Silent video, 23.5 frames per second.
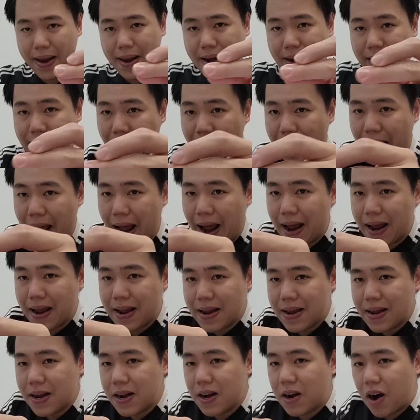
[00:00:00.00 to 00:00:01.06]
ไปหา
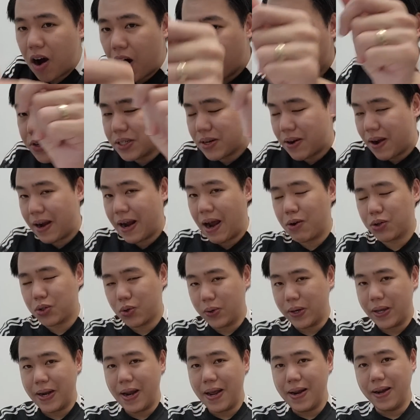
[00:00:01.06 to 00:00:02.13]
ออฟฟิเชียลแอคเคาท์ตรง
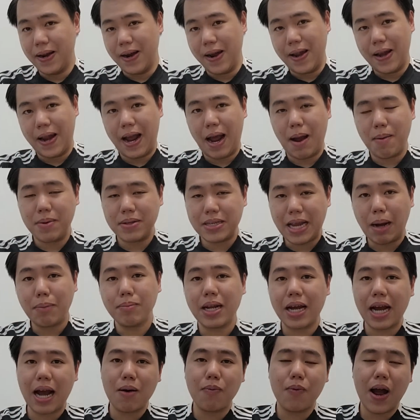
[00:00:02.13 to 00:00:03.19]
นี้ได้เลยนะครับย้ำ
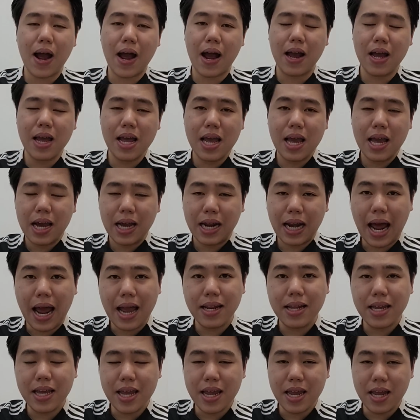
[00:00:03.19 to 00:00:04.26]
นะครับว่าใคร
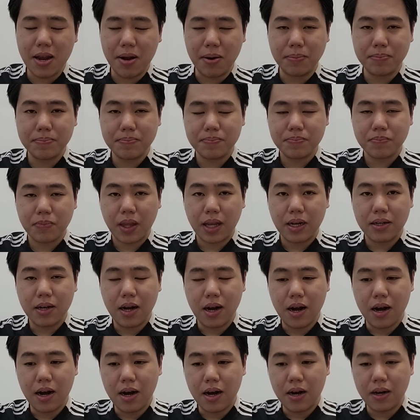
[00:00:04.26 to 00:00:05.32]
ที่
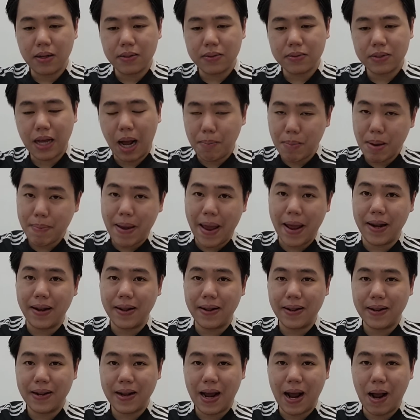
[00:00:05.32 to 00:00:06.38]
ทำไม่เป็น
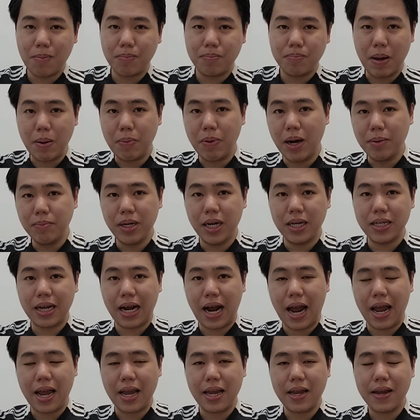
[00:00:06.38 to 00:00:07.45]
นะครับไปเพิ่มเพื่อนยังไง
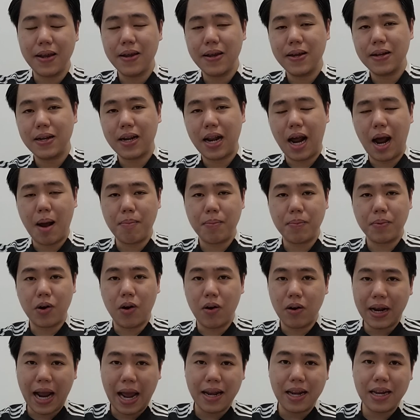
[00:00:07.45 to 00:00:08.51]
นะครับก็
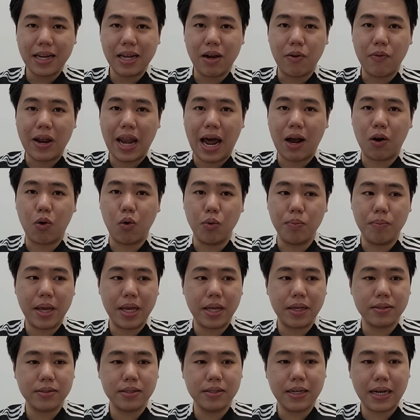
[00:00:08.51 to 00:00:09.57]
ง่ายนิดเดียวเวลาคุณไป
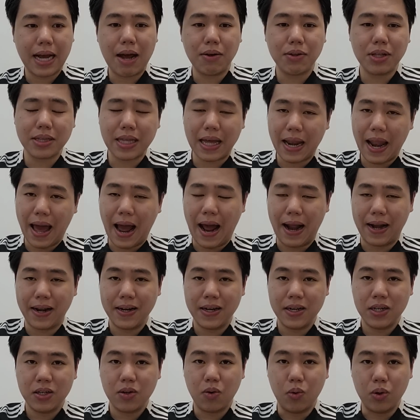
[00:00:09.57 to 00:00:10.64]
ซื้อข้าวที่ตลาด
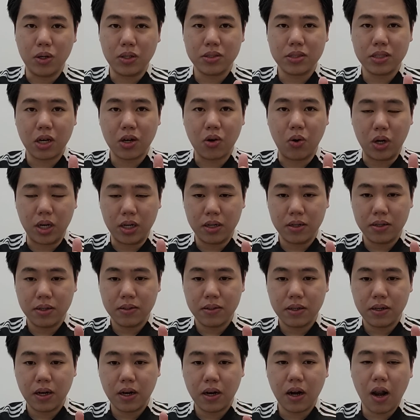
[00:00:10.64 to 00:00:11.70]
คุณจะกด
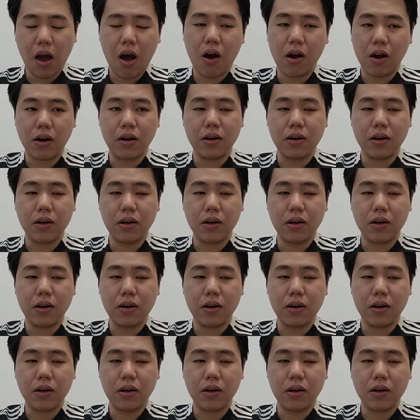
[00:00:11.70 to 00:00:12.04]
กล้อง